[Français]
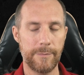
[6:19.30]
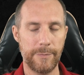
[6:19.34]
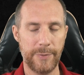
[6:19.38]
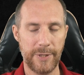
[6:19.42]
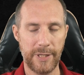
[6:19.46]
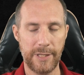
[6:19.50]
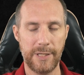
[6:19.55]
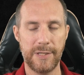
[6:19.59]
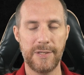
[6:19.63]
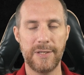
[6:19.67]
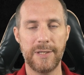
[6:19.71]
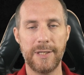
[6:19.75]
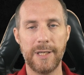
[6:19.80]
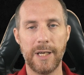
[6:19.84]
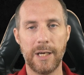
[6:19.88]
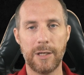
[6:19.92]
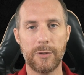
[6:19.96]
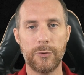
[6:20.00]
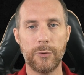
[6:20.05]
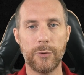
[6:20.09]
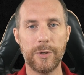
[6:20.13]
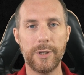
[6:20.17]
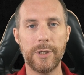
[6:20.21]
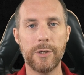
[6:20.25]
bien décidé à
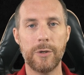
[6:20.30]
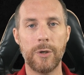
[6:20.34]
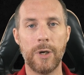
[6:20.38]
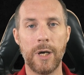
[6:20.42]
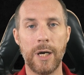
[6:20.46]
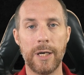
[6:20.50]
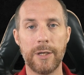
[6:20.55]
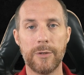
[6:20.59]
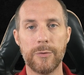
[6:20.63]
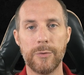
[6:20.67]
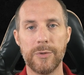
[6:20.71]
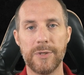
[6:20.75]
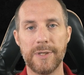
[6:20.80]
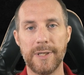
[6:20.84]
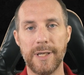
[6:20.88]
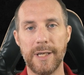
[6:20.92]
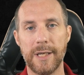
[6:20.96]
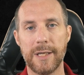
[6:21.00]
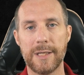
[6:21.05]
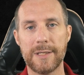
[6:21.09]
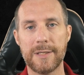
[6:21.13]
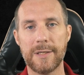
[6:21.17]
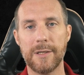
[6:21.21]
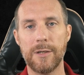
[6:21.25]
retourner au High
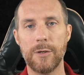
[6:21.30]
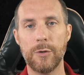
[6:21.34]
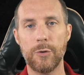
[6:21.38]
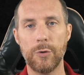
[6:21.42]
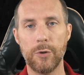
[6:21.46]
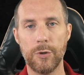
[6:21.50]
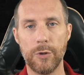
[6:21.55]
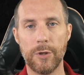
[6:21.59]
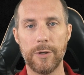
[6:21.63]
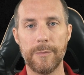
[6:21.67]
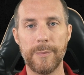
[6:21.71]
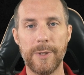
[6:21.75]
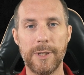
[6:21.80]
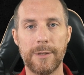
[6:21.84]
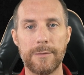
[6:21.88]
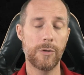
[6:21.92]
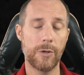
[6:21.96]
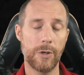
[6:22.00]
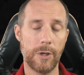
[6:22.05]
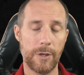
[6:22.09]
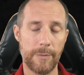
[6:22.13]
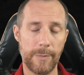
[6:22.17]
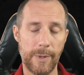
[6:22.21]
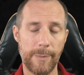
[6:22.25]
Coasters le lendemain.
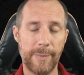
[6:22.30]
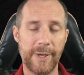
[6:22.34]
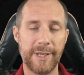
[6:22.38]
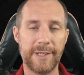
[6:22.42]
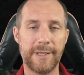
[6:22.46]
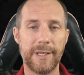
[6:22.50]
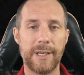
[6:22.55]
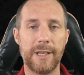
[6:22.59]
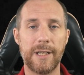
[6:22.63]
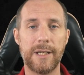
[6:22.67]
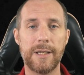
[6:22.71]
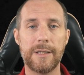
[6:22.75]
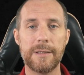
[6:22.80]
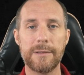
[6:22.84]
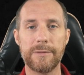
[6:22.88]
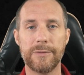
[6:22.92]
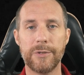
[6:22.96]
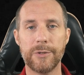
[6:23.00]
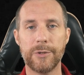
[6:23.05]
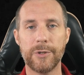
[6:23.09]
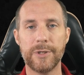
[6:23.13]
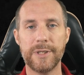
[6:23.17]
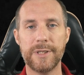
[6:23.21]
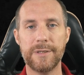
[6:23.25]
Le lendemain matin,
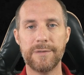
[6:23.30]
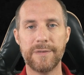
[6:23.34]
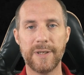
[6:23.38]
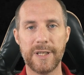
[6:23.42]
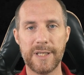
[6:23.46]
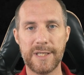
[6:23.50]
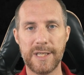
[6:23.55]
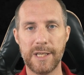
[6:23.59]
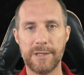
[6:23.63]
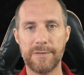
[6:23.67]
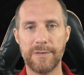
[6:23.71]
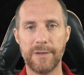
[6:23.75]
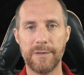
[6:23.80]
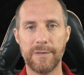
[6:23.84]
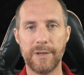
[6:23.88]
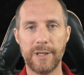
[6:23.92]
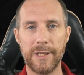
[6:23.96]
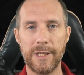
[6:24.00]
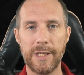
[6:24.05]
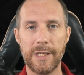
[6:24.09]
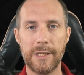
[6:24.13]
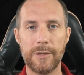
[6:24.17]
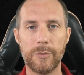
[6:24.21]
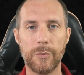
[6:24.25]
vendredi 27
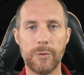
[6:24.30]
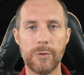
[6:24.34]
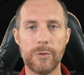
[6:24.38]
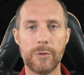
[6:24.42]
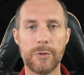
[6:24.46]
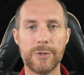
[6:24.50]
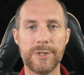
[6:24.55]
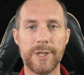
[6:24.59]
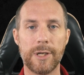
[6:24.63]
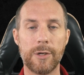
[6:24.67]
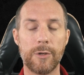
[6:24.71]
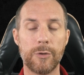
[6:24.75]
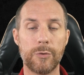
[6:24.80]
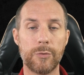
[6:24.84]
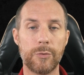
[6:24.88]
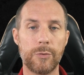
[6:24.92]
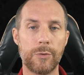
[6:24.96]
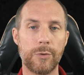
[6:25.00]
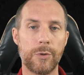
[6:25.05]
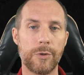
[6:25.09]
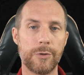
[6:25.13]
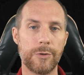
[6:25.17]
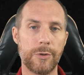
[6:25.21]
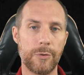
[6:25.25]
février, donc aux
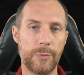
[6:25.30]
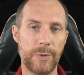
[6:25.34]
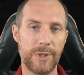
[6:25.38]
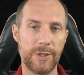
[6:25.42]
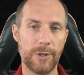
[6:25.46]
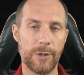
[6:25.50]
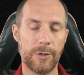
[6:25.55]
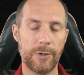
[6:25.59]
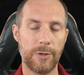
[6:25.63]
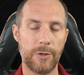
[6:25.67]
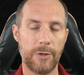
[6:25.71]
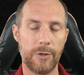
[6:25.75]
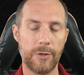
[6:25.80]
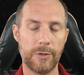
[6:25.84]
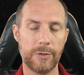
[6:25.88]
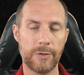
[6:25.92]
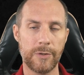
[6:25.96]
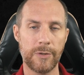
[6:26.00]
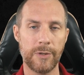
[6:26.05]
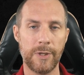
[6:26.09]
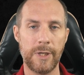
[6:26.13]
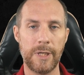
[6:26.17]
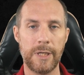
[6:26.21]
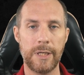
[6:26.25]
alentours de
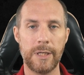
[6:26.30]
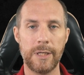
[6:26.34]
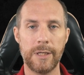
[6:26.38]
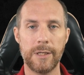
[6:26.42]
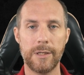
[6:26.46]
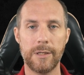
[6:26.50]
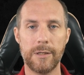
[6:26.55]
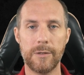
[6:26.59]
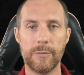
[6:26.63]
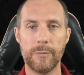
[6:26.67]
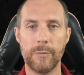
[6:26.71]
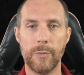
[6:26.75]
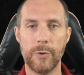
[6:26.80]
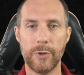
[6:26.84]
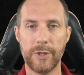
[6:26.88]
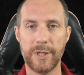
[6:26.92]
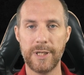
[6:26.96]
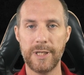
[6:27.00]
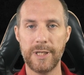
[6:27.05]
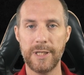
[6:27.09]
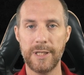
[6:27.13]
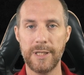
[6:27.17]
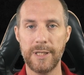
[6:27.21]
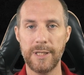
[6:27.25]
8h30,
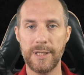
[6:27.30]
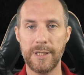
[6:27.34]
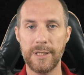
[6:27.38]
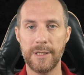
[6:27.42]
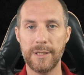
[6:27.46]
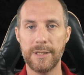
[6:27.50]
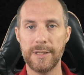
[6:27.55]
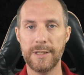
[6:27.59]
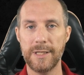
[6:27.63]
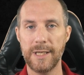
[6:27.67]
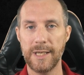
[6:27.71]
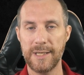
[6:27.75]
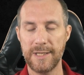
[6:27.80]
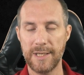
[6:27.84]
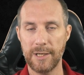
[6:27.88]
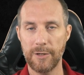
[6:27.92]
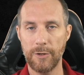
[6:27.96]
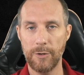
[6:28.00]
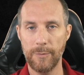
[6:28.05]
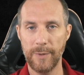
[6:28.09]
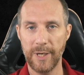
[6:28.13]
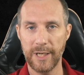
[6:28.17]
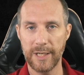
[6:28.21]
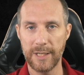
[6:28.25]
Moki dit à sa
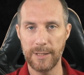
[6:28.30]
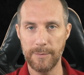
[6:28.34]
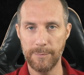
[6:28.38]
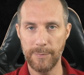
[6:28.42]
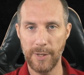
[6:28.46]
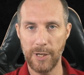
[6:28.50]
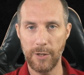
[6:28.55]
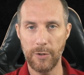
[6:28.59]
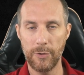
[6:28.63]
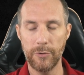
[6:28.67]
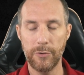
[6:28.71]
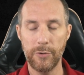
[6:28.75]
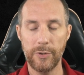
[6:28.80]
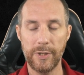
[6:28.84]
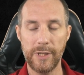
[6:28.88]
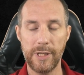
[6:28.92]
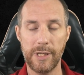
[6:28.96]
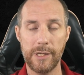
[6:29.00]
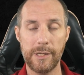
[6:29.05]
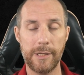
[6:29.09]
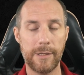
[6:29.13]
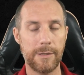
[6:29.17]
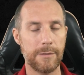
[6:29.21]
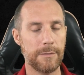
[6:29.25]
grand-mère qu'il part
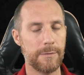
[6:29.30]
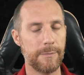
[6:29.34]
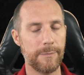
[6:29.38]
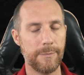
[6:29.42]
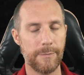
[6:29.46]
randonner,